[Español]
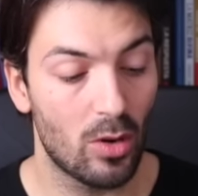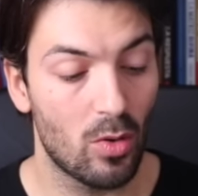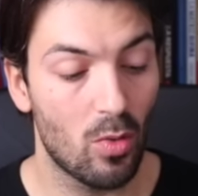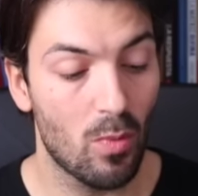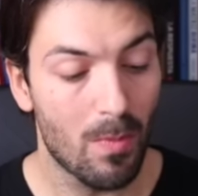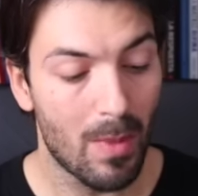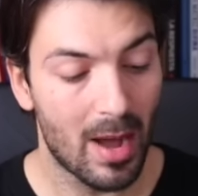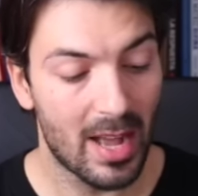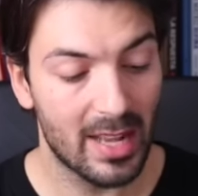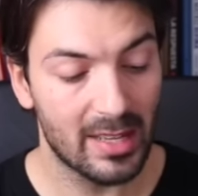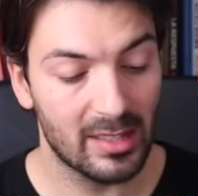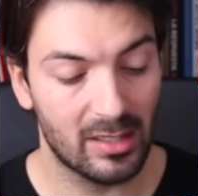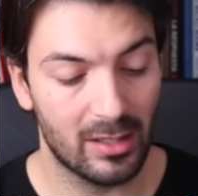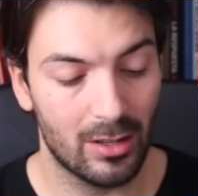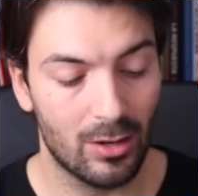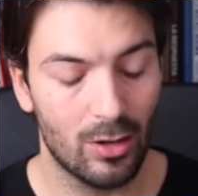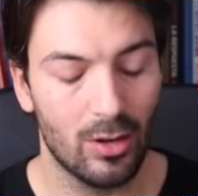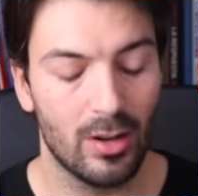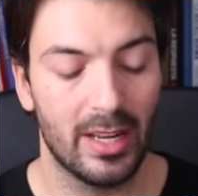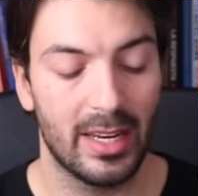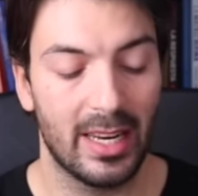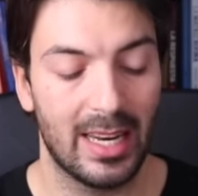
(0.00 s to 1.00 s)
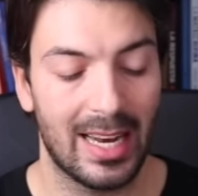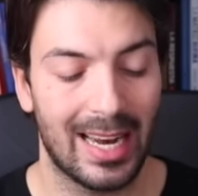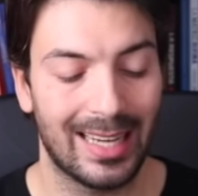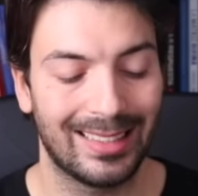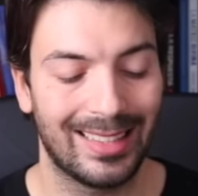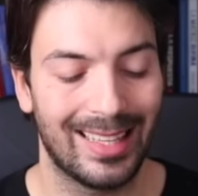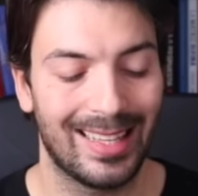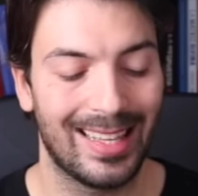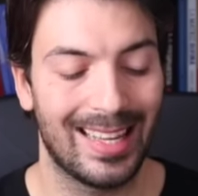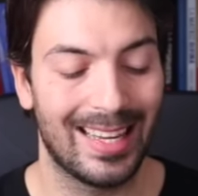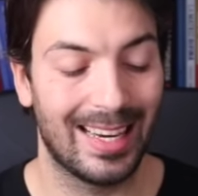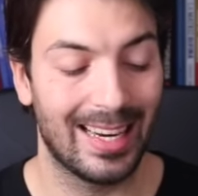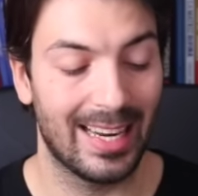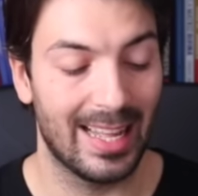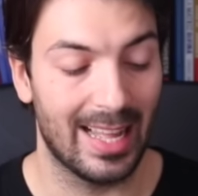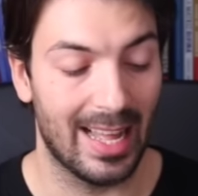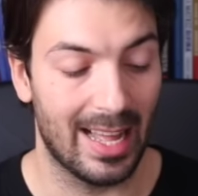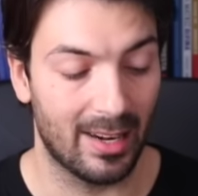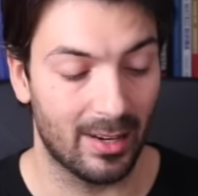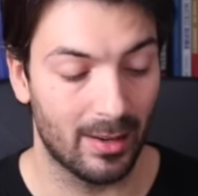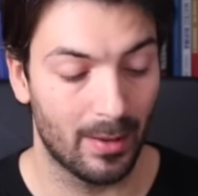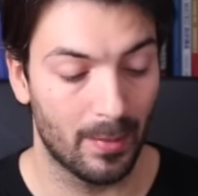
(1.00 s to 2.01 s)
en un maestro en el arte de
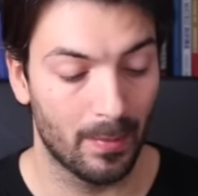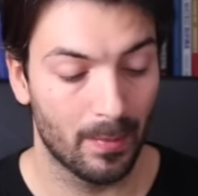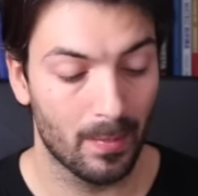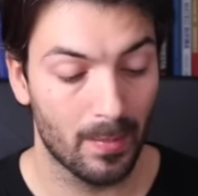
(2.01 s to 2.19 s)
crear.